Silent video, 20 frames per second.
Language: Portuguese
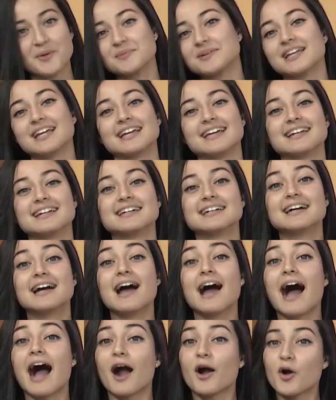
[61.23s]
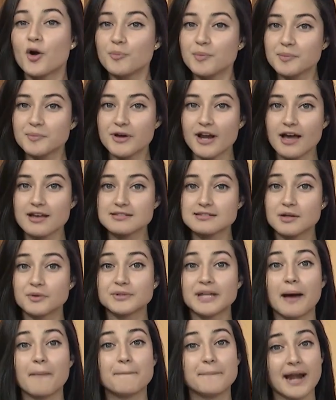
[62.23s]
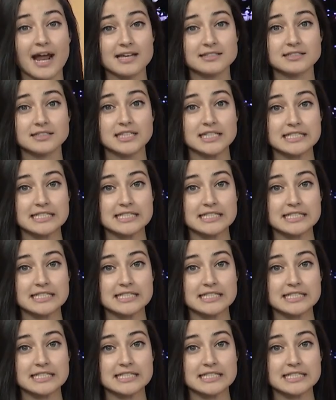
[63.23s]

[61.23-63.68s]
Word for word: mineira. A comemoração na Praça da